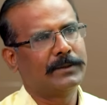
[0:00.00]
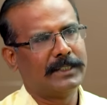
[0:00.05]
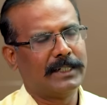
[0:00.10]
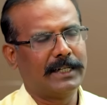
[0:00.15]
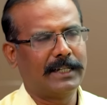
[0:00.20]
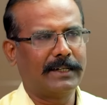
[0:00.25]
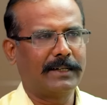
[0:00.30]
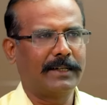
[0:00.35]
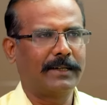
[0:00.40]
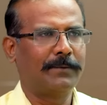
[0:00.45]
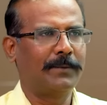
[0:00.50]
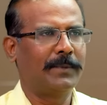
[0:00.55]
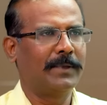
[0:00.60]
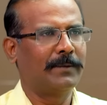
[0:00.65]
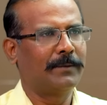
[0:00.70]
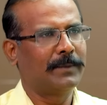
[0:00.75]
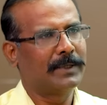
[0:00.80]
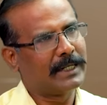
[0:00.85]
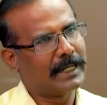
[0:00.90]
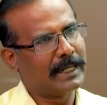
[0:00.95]
சின்ன
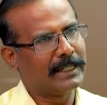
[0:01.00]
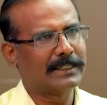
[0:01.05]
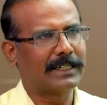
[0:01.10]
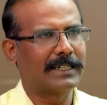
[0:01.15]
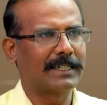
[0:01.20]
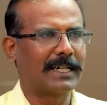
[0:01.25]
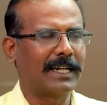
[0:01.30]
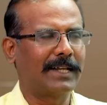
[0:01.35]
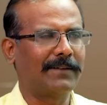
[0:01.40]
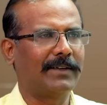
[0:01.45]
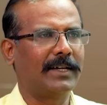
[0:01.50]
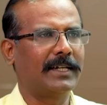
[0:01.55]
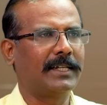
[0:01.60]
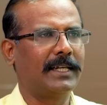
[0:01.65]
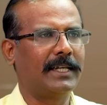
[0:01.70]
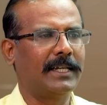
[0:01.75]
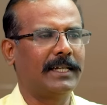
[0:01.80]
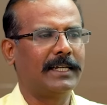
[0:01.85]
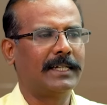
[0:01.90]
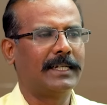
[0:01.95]
கேசஸ்லாம்
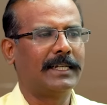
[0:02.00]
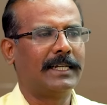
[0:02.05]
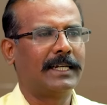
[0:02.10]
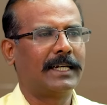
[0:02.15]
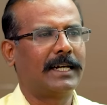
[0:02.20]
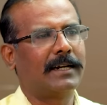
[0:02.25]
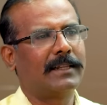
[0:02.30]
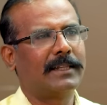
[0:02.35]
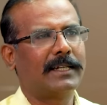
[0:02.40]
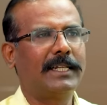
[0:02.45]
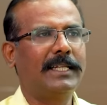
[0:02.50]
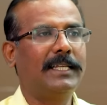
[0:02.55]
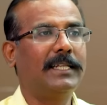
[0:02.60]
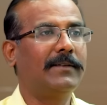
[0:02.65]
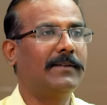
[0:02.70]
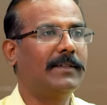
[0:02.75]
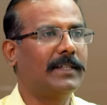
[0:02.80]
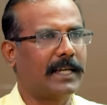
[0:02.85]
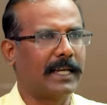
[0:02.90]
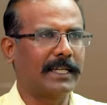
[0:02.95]
வாங்கி கிட்டத்தட்ட
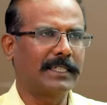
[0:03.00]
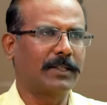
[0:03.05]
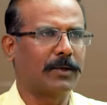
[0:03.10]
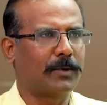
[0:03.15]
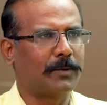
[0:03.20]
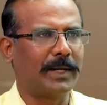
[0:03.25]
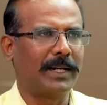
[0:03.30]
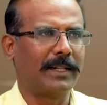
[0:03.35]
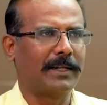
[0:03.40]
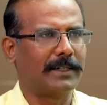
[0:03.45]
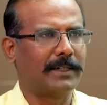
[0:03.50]
இருபது கேஸ் அவர் மேலே